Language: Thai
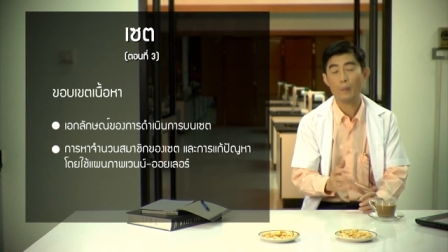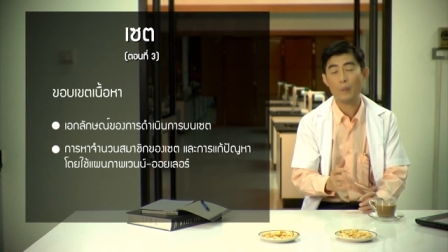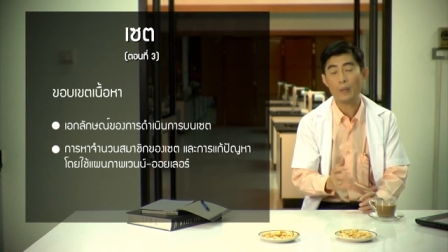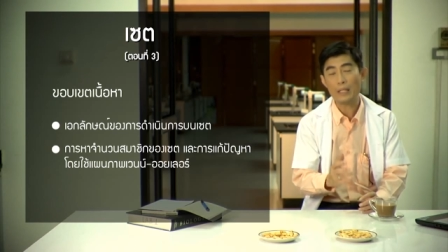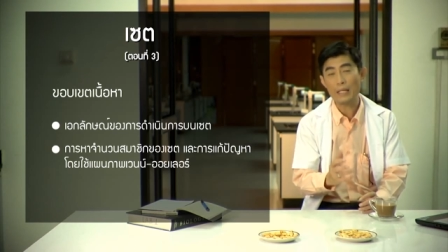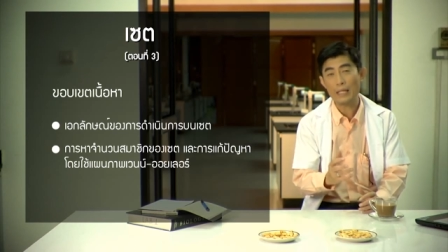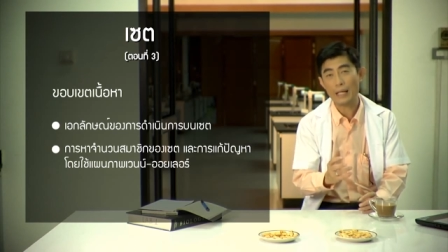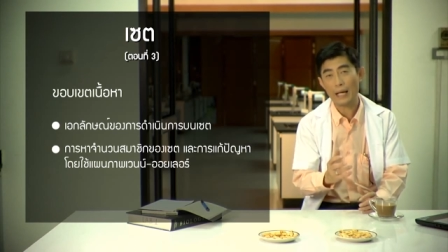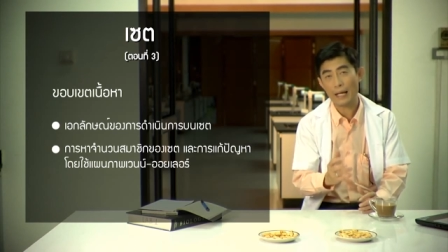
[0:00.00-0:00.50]

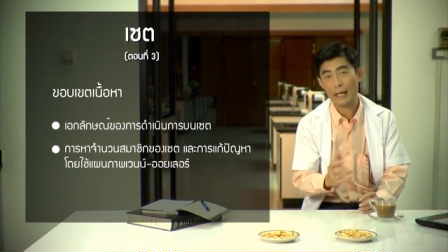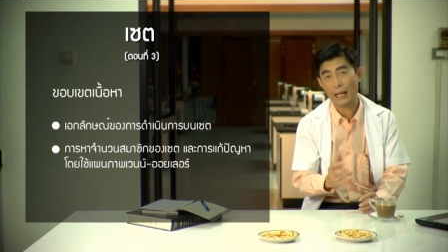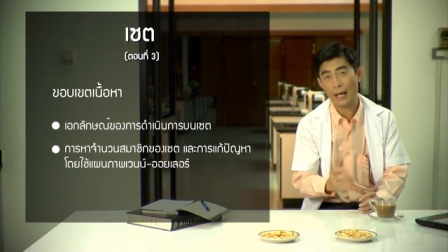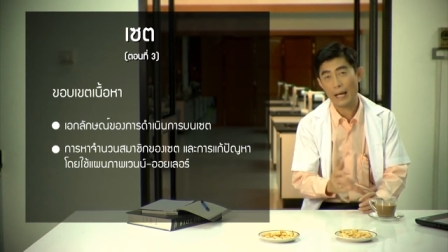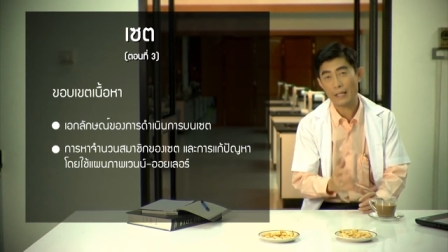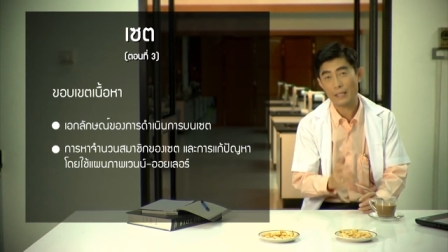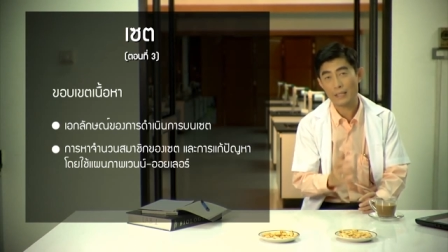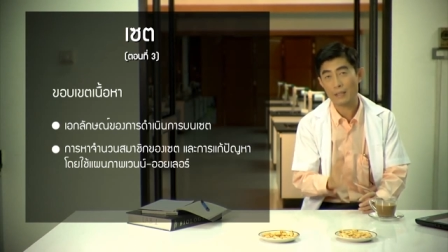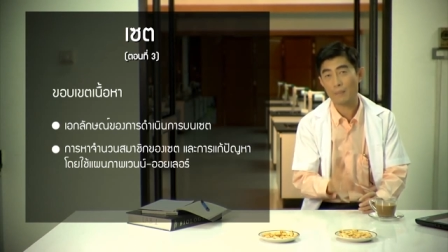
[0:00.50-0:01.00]
วิธีการ
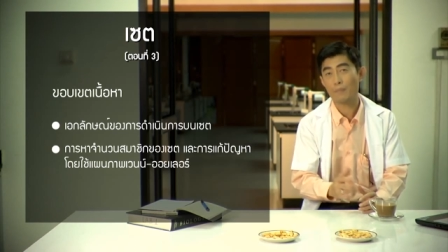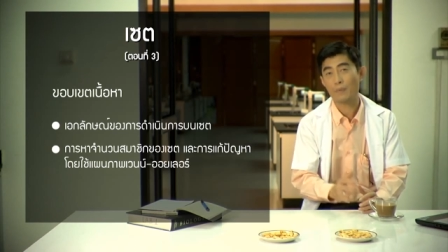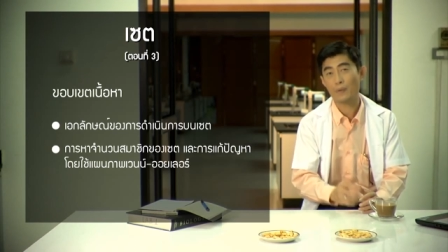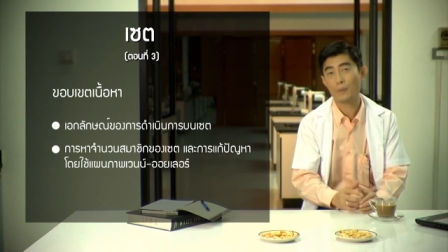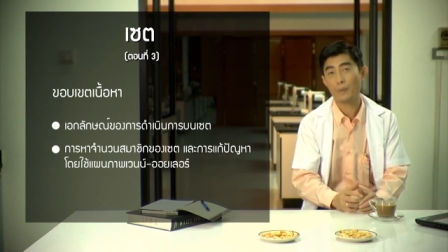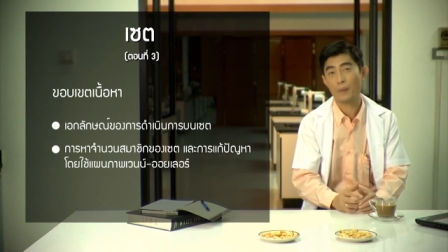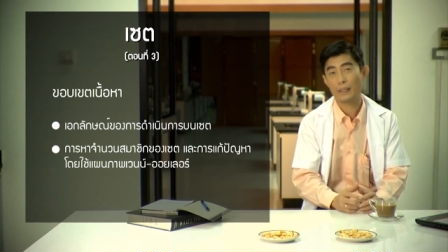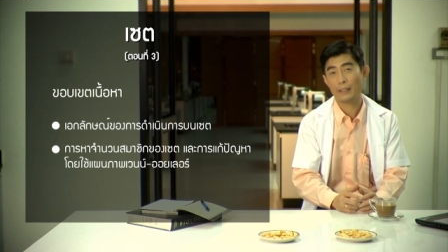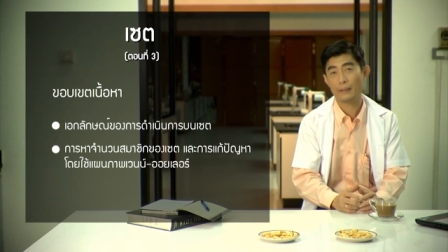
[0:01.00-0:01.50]
หา
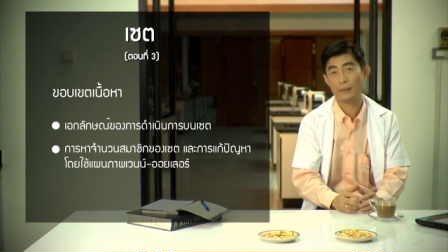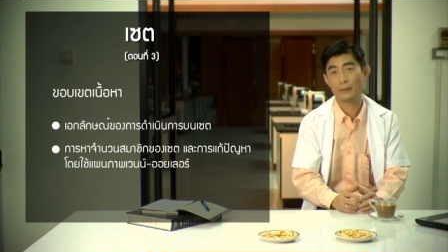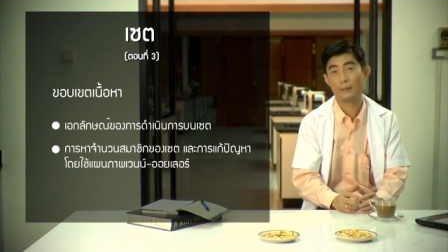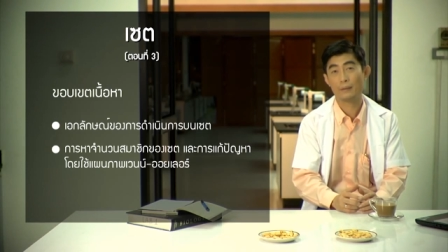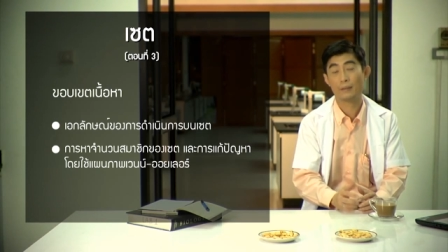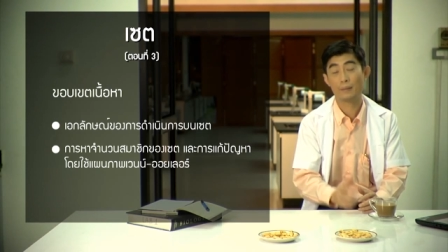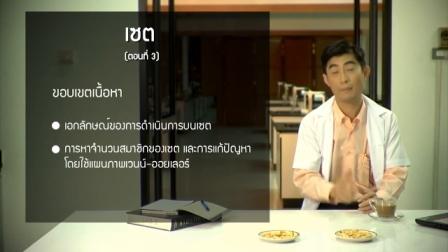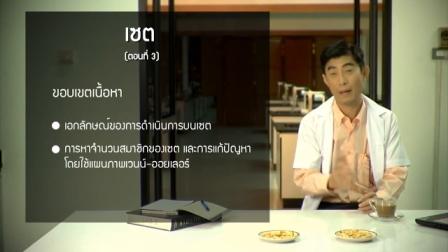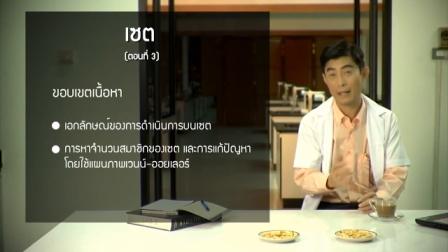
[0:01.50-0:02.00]
จำนวน
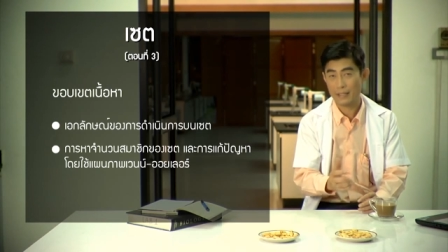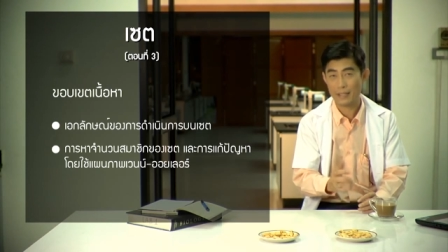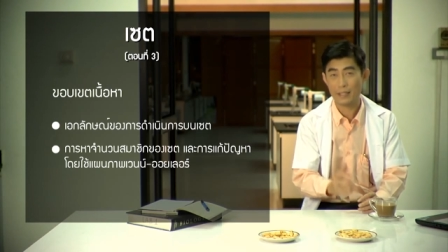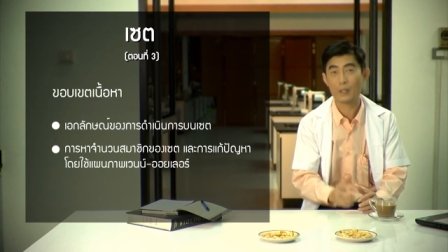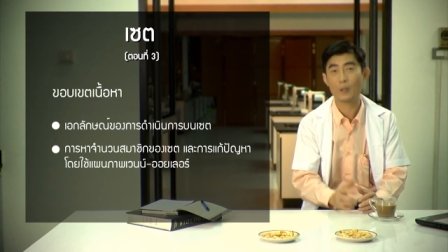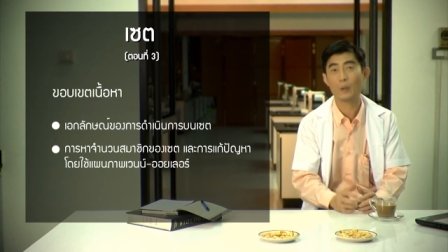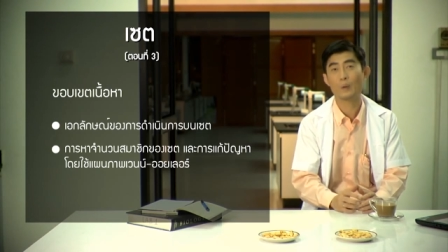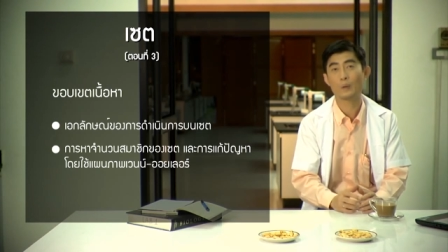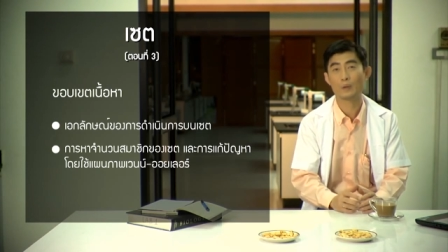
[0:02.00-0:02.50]
สมา
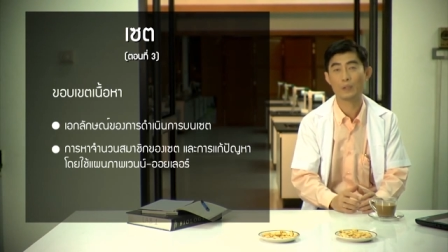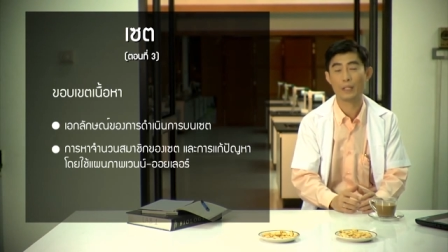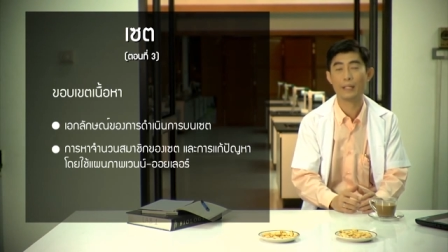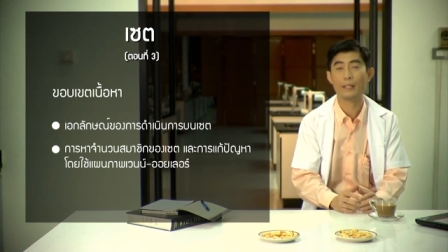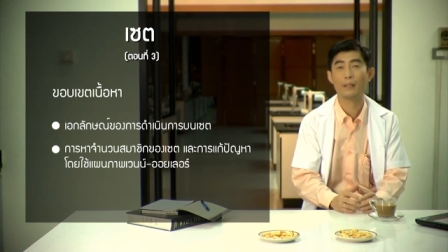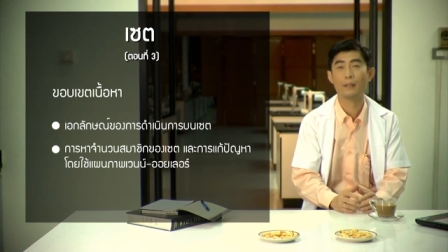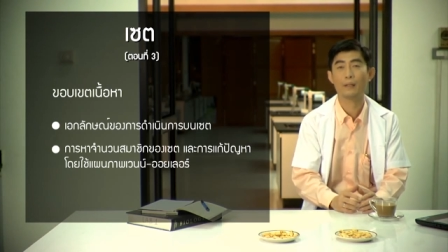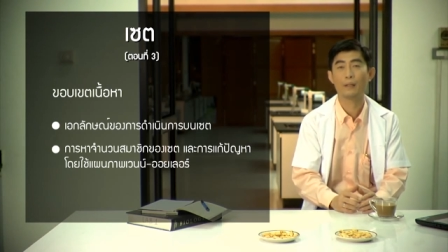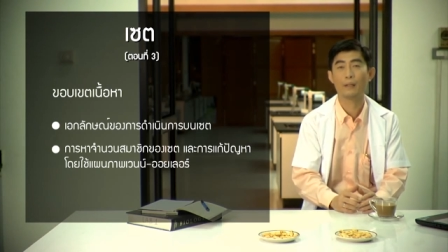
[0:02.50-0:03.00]
ชิกของเซ
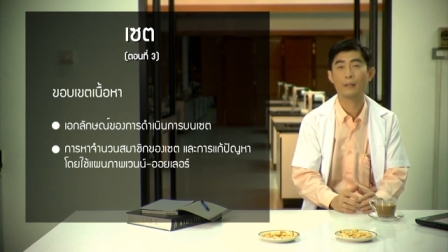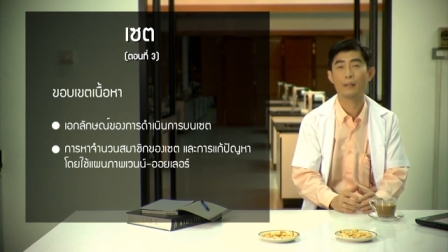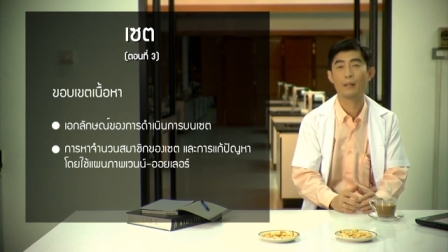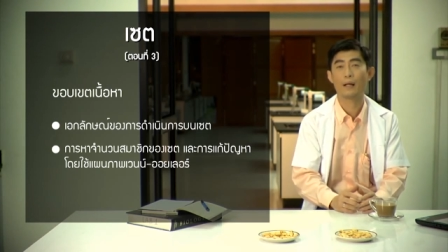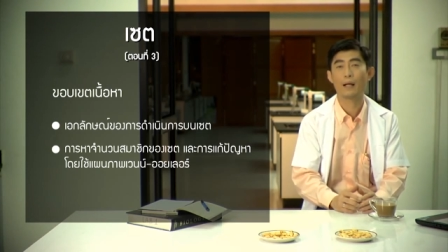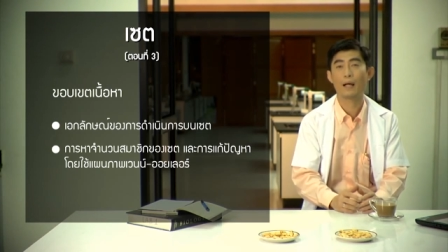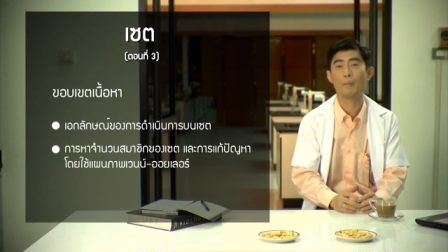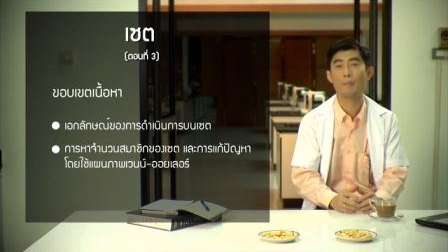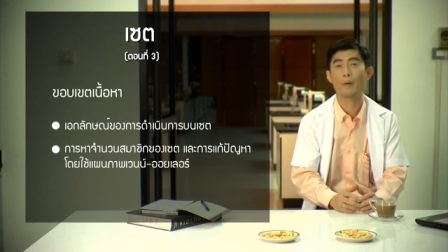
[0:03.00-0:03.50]
ต
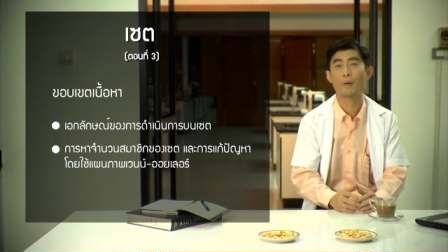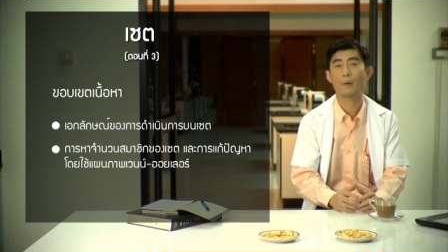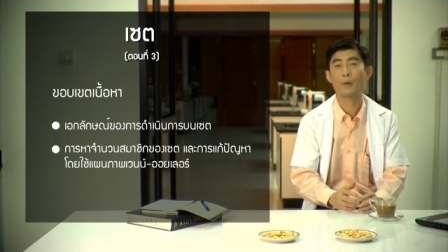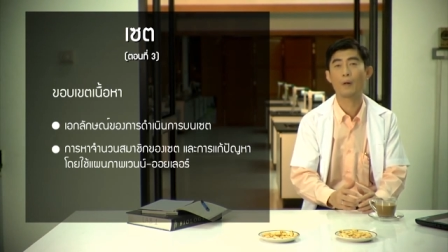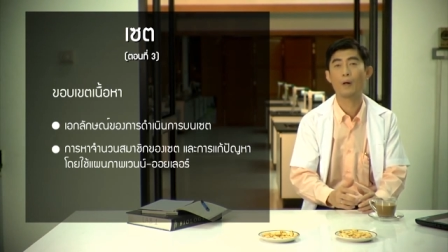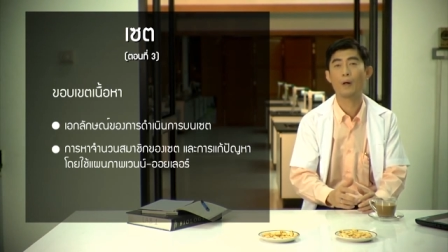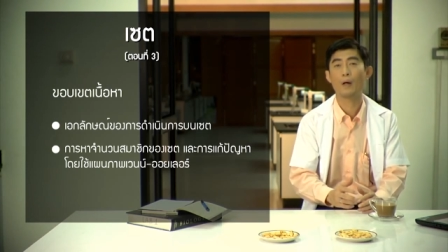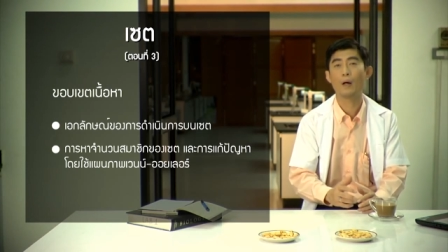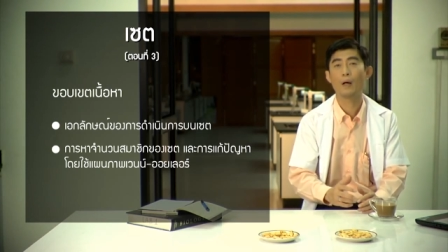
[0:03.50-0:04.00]
นะครับแล้ว
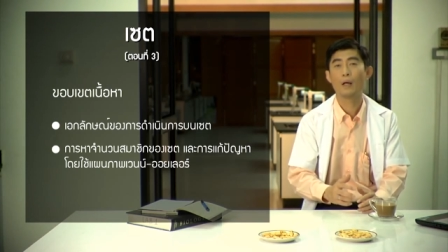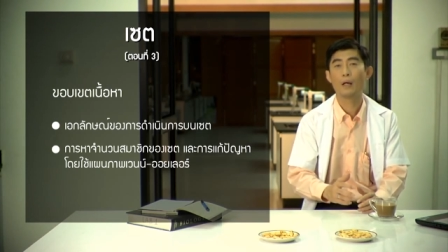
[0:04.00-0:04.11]
ก็